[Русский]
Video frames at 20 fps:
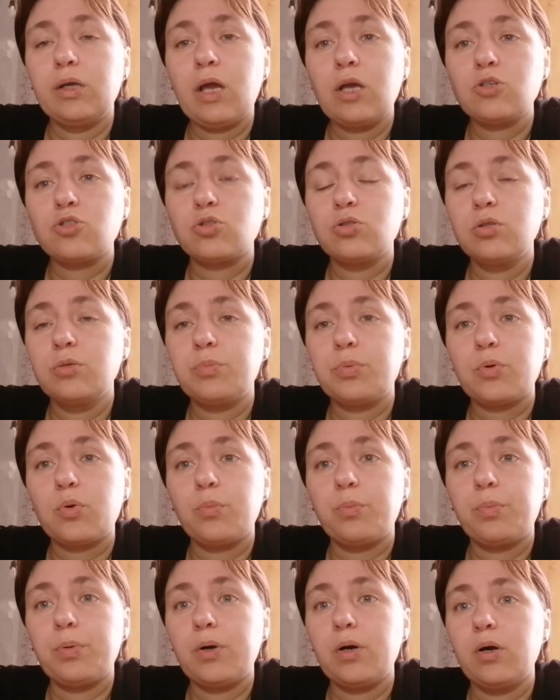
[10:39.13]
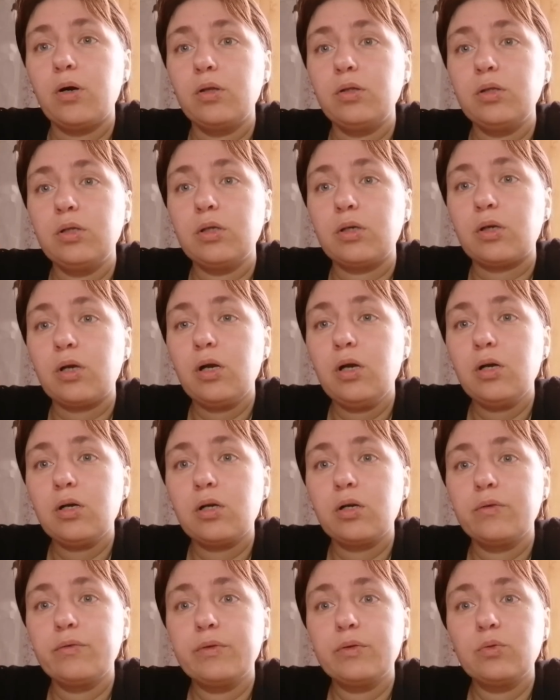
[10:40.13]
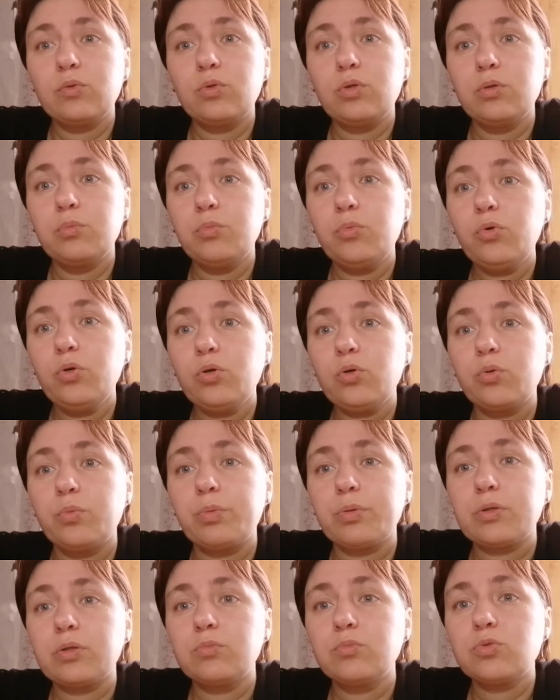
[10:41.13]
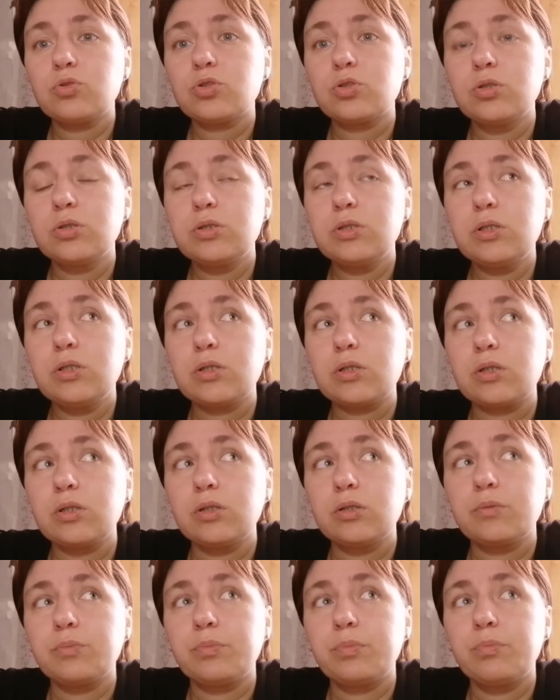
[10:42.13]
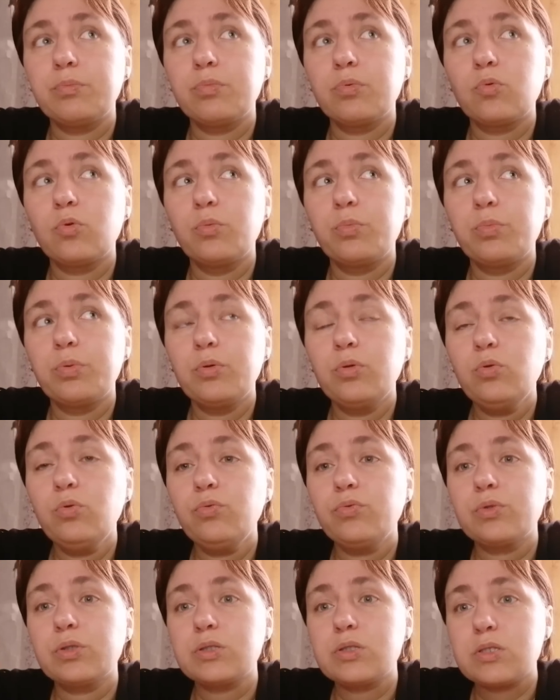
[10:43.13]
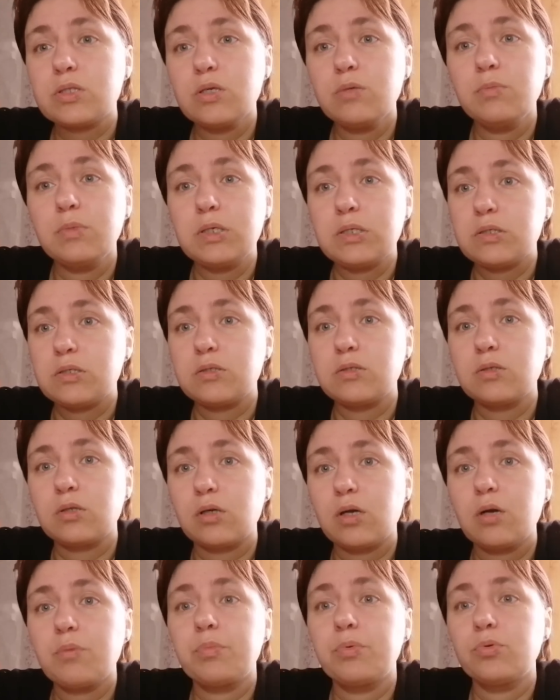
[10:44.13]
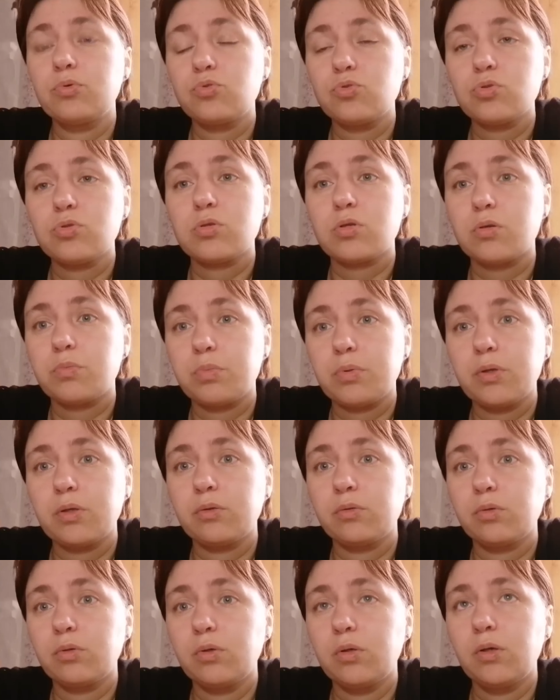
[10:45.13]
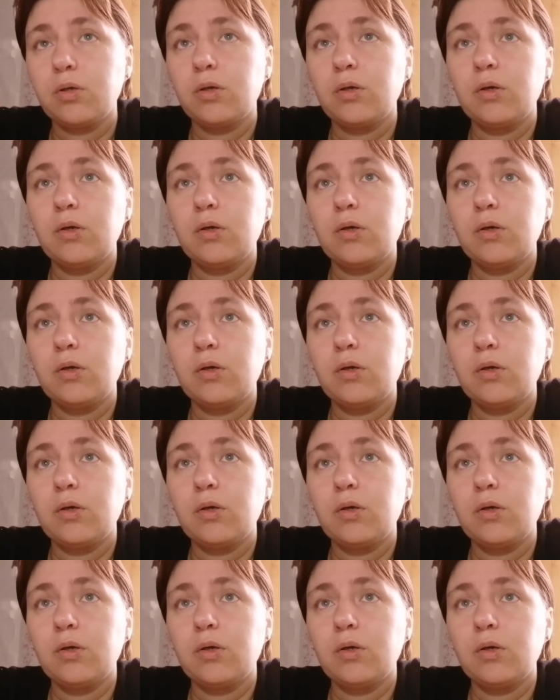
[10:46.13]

Я еще не покупала ни раковину, ни мойку, потому что денег нет. Куплю в конце месяца, как получу зарплату.